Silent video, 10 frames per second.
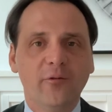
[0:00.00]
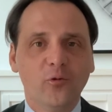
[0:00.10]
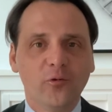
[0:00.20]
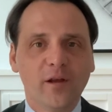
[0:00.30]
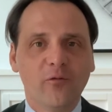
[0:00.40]

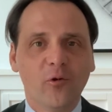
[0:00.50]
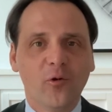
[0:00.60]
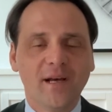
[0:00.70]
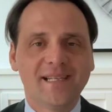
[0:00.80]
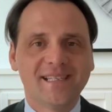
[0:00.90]
non
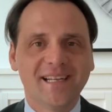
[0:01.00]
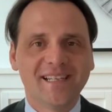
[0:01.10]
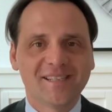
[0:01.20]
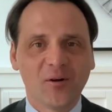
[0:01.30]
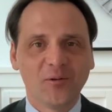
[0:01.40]
devono
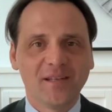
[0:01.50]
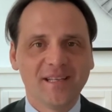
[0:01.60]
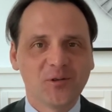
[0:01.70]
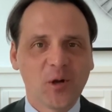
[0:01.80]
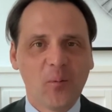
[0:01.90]
essere soldi
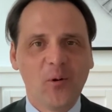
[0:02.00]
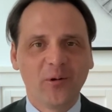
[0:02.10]
diciamo